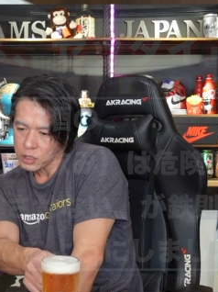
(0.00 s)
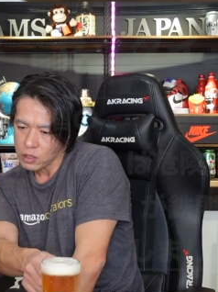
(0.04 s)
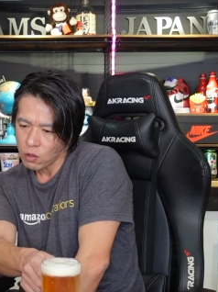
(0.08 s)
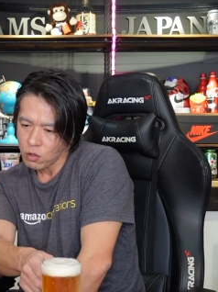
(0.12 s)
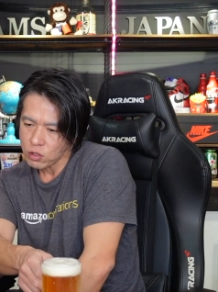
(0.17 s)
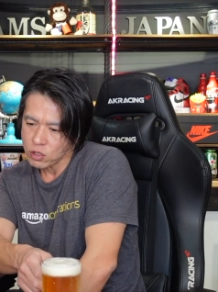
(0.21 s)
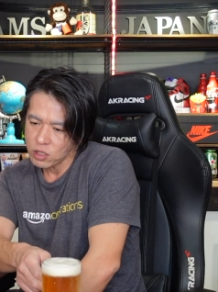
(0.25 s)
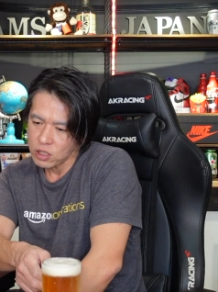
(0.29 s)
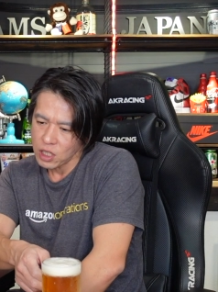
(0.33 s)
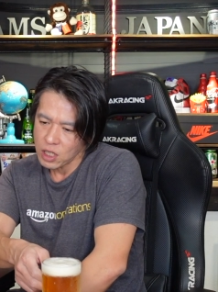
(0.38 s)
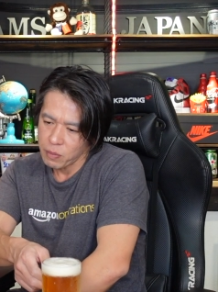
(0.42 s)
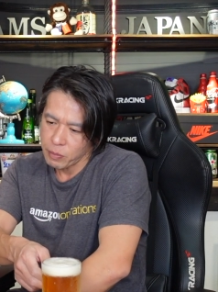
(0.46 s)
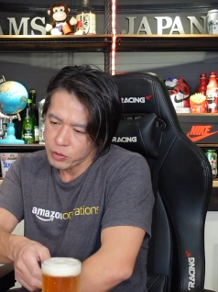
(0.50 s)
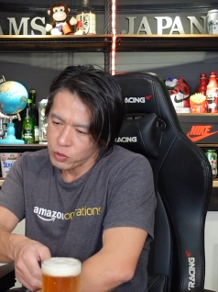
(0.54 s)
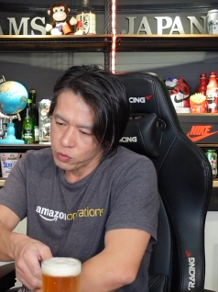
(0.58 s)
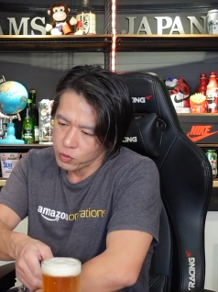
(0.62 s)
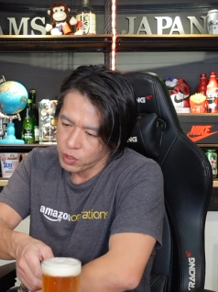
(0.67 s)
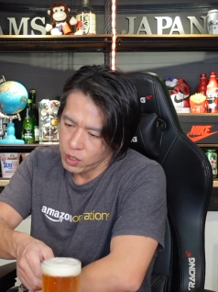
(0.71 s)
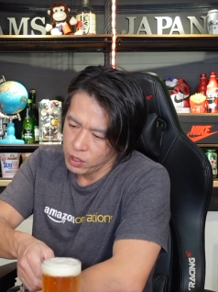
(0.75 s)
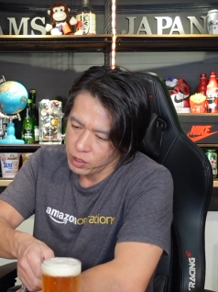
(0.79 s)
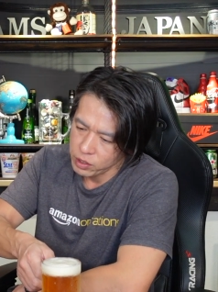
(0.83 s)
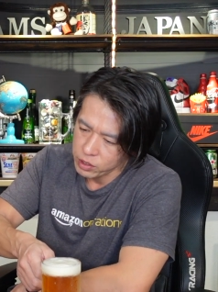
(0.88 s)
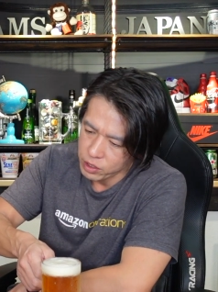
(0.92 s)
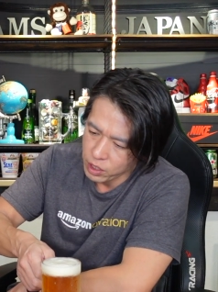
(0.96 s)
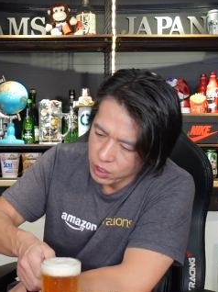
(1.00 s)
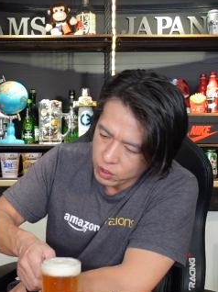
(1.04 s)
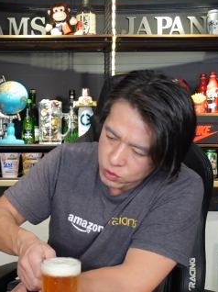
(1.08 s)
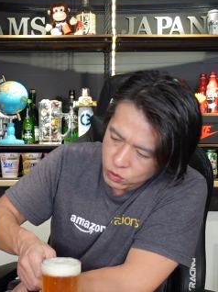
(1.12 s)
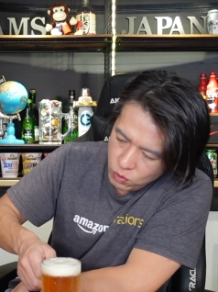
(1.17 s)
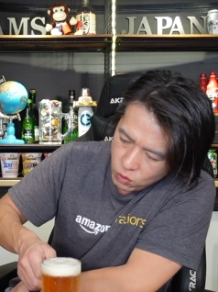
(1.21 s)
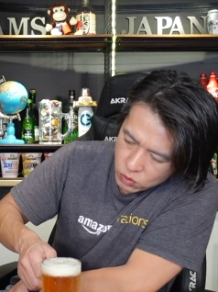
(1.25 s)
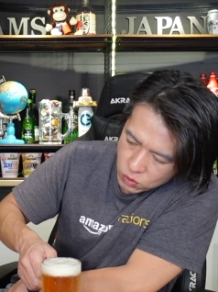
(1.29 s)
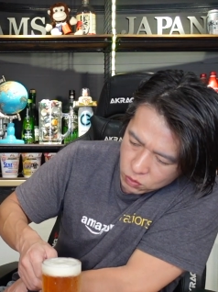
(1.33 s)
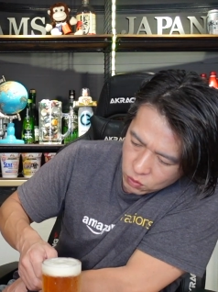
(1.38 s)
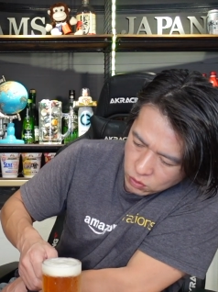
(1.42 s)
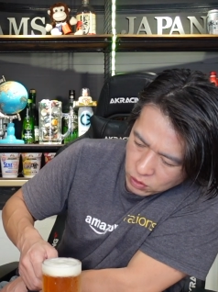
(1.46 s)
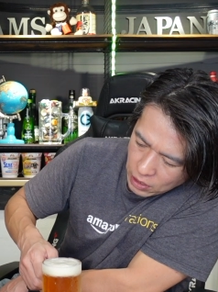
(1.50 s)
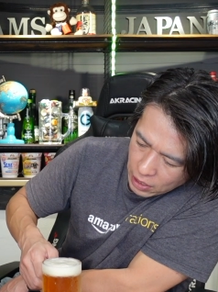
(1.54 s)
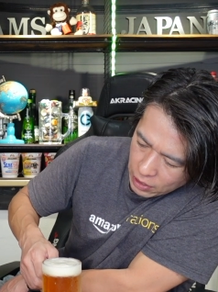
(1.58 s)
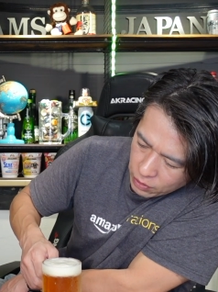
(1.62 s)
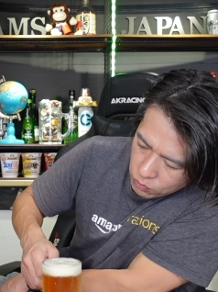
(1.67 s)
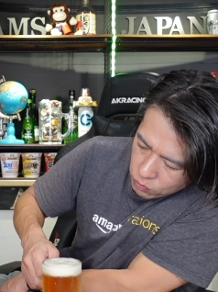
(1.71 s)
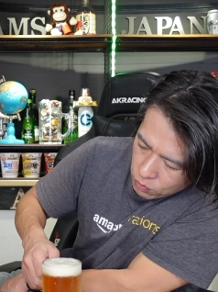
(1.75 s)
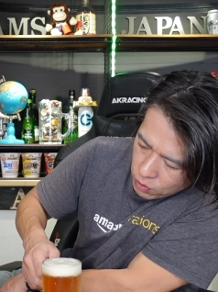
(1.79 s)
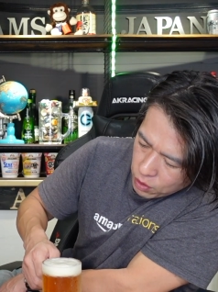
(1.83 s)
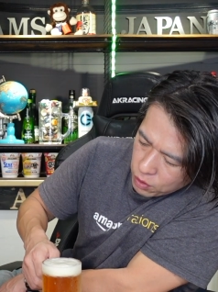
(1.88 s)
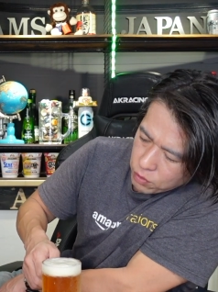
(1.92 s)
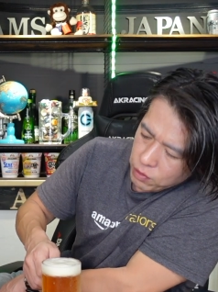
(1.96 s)
あ楽しんでいきましょう限定上手の
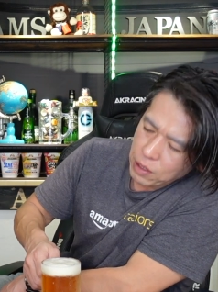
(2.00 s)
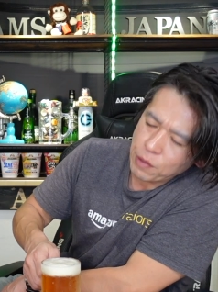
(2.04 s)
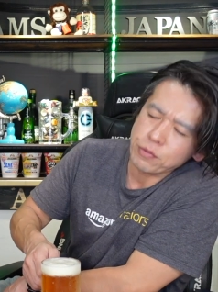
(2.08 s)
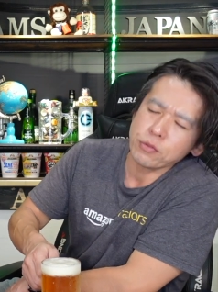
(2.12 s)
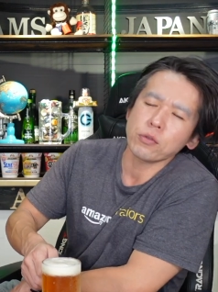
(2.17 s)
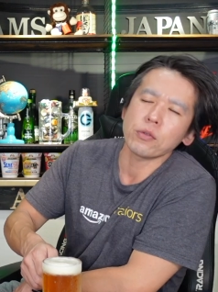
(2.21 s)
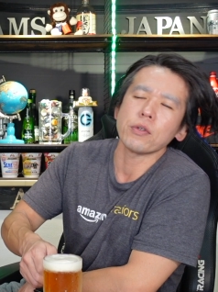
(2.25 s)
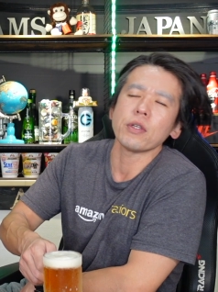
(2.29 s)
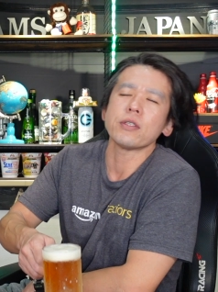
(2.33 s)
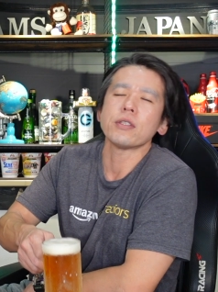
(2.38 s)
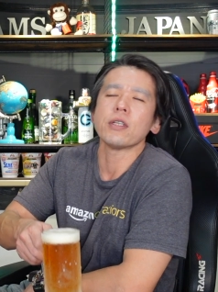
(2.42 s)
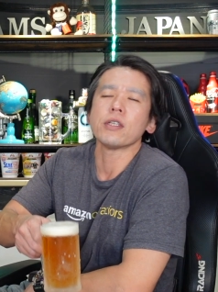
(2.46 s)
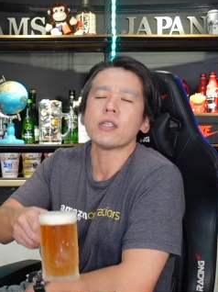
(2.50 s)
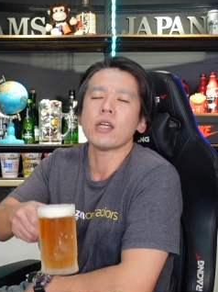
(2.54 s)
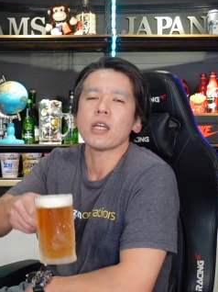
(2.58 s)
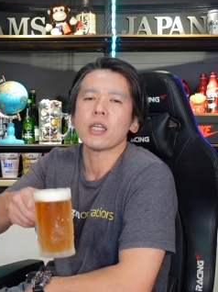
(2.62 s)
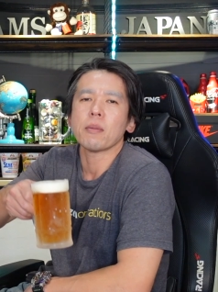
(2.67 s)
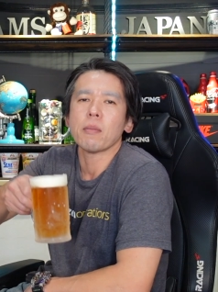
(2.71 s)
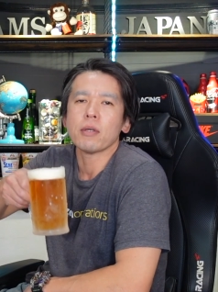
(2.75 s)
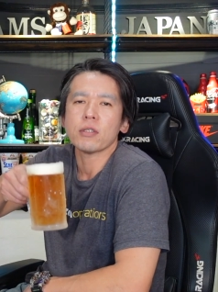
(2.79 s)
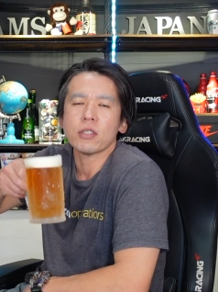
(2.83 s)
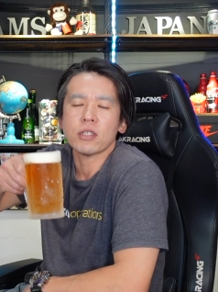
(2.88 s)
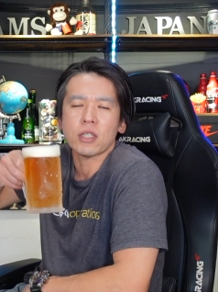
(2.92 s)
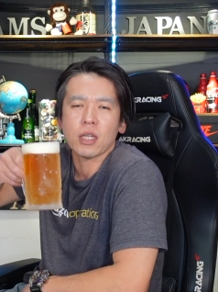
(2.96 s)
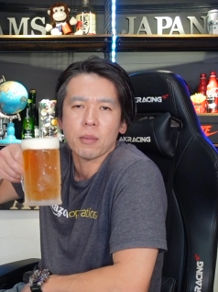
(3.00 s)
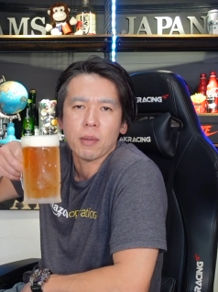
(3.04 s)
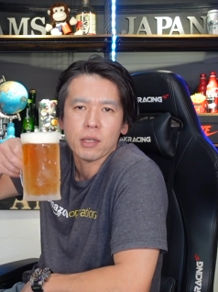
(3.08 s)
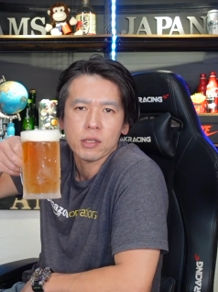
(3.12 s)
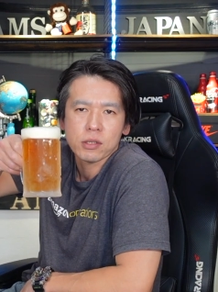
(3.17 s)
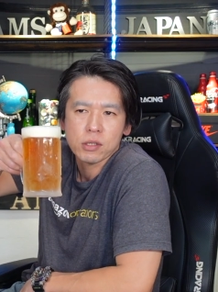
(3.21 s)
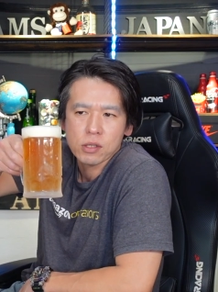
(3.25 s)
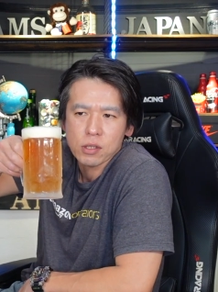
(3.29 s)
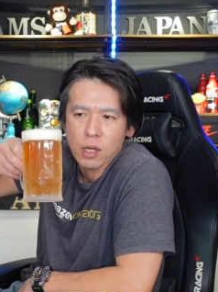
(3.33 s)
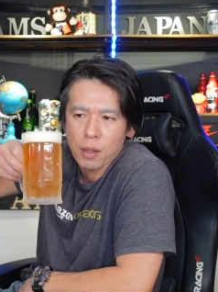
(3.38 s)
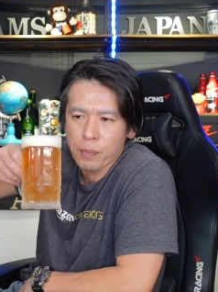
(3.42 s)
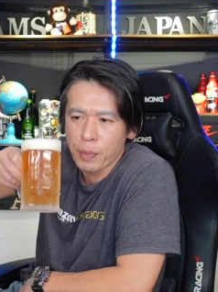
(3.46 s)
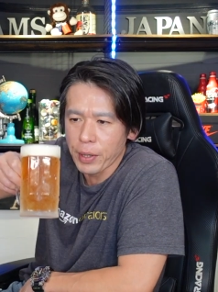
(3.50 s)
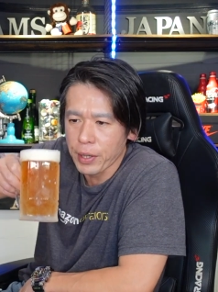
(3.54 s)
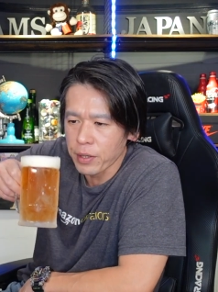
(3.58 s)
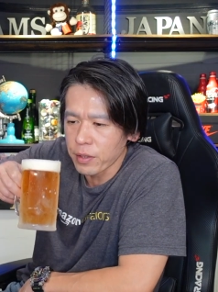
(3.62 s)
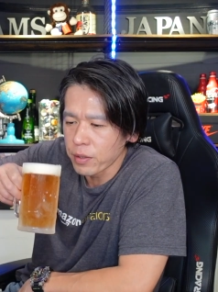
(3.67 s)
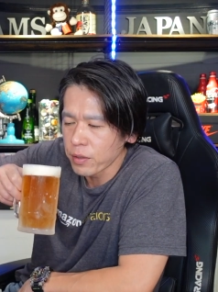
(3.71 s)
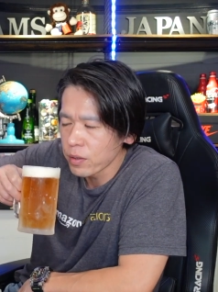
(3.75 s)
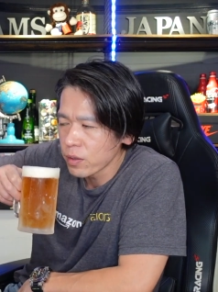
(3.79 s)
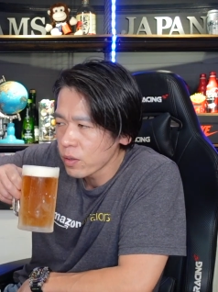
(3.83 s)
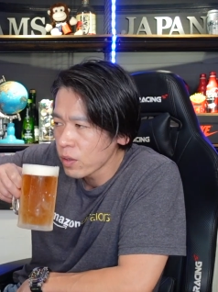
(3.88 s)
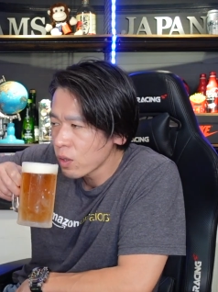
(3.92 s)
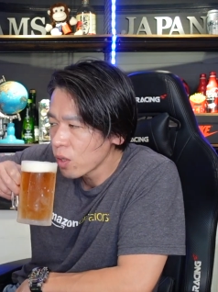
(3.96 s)
サントリークラフトですねいただきますいってきます乾
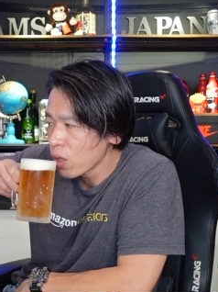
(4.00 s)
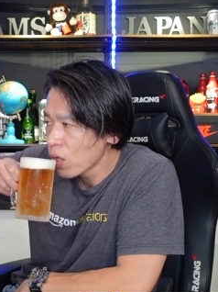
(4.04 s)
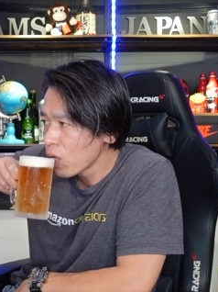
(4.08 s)
杯